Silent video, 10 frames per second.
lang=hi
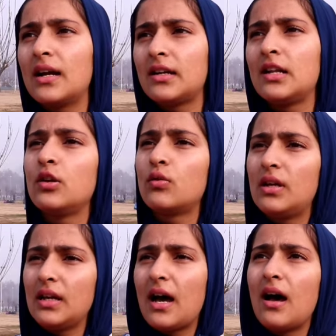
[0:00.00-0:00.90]
कंटिन्यू
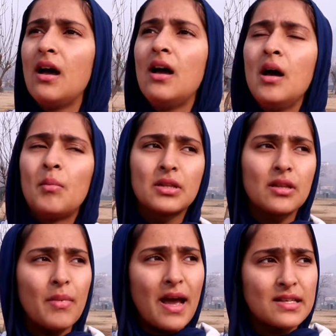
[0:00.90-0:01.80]
किया
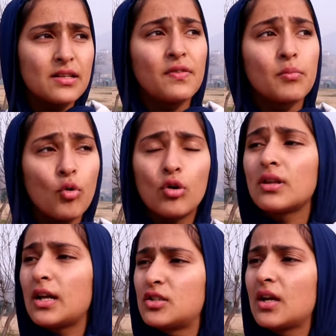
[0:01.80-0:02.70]
मतलब ऐसे फिर बहुत
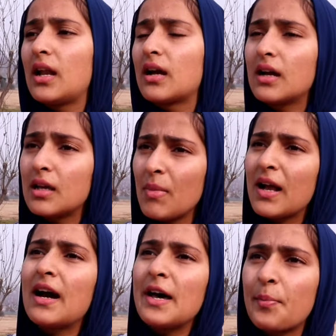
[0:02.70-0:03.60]
अच्छा लगा कि मैं
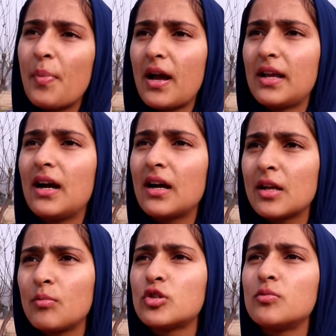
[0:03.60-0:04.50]
कर पाई
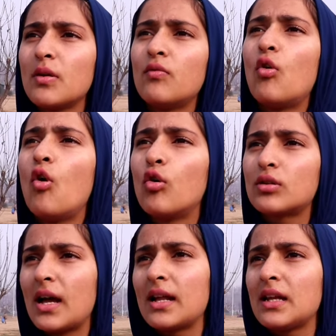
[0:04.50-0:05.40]
अगर मुझ में वो
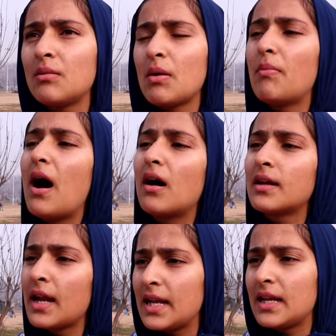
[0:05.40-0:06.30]
होता नहीं मैं बाहर
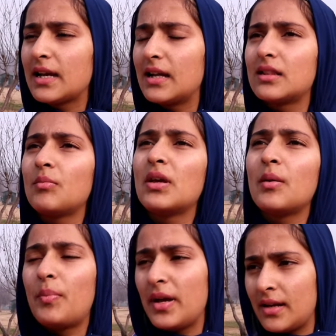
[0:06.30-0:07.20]
नहीं निकलती मेरे
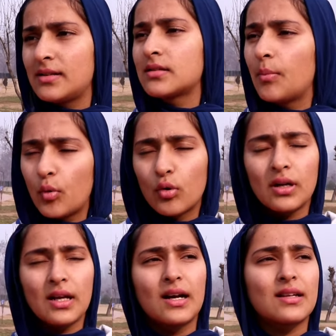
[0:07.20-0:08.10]
पेरेंट्स सपोर्ट
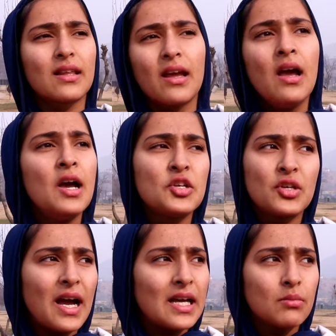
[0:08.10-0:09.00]
नहीं करते
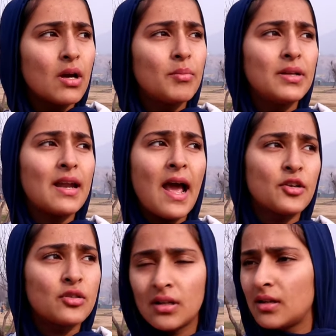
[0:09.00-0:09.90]
शायद मैं अभी
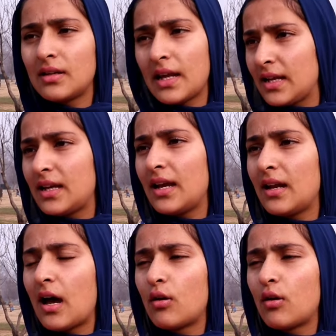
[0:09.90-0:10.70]
नेशनल नहीं खेला